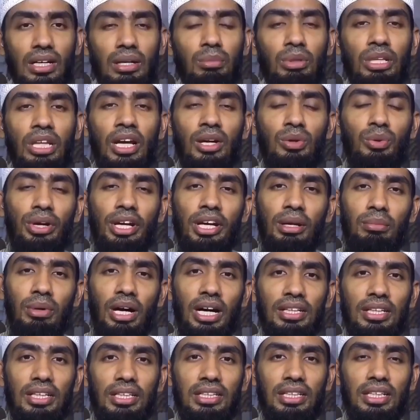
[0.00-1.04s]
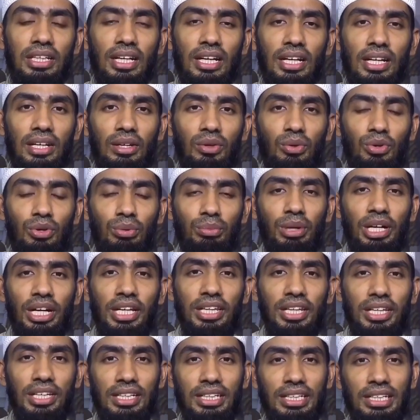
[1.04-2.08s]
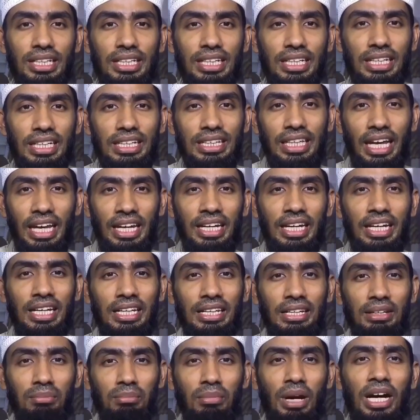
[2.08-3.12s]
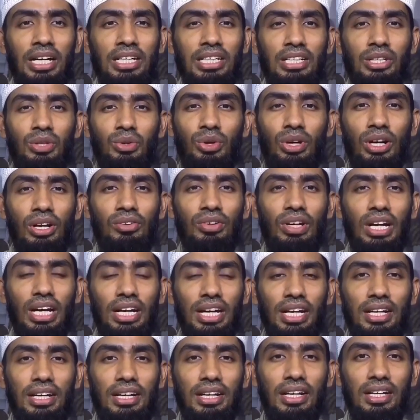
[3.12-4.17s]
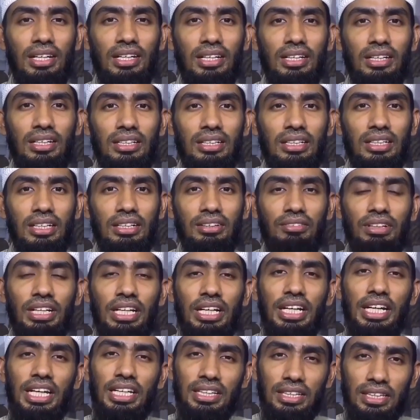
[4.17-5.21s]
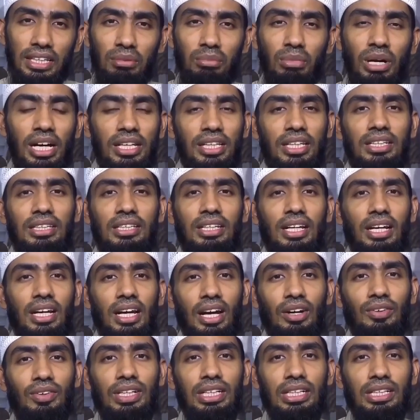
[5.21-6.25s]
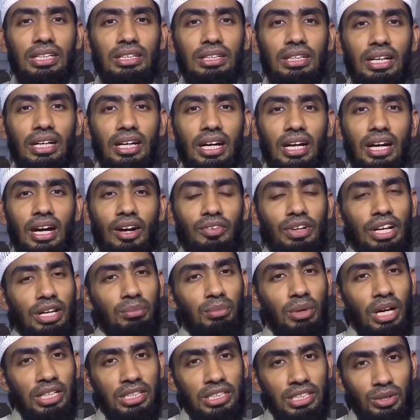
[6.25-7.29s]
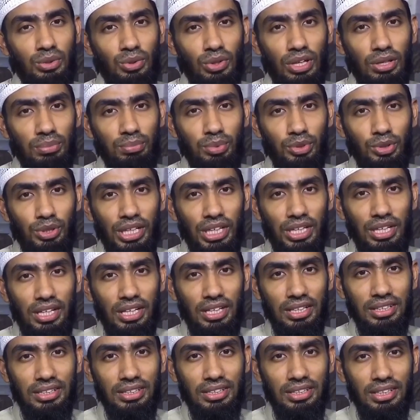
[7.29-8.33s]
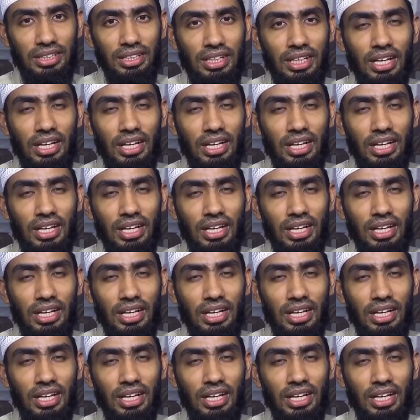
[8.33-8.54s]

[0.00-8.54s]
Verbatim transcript: ரமலானுடைய மாதத்திலே ஒரு மனிதன் தன்னை மாற்றிக்கொள்ளவில்லை என்றால் வேறு எந்த மாதத்தில் அவன் அவனை மாற்றிக்கொள்ளப் போகின்றான்